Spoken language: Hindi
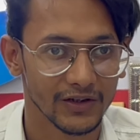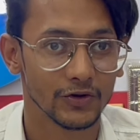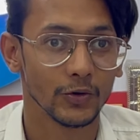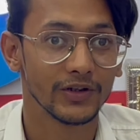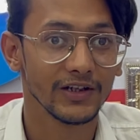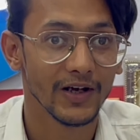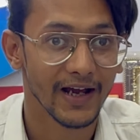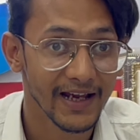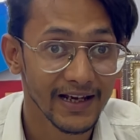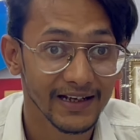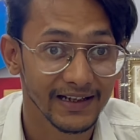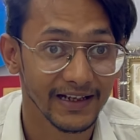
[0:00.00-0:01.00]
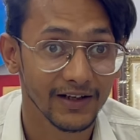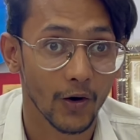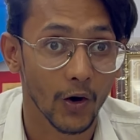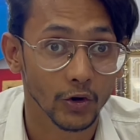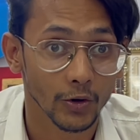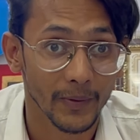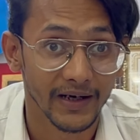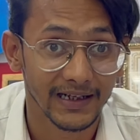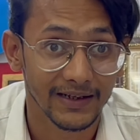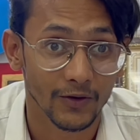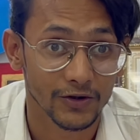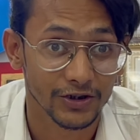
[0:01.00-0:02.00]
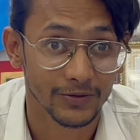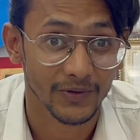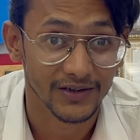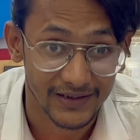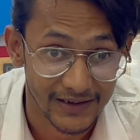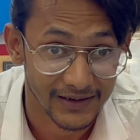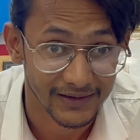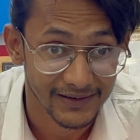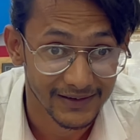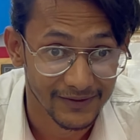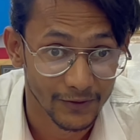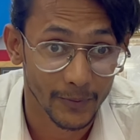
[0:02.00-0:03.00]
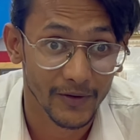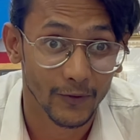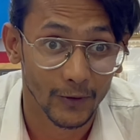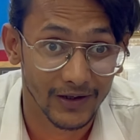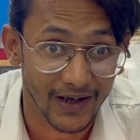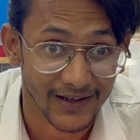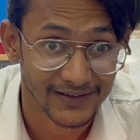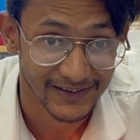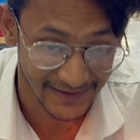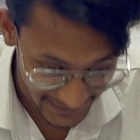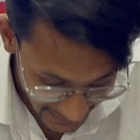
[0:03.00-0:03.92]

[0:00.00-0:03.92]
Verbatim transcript: जो कि है एक ऑटोमेटिक वॉशिंग मशीन वो भी वोल्टास की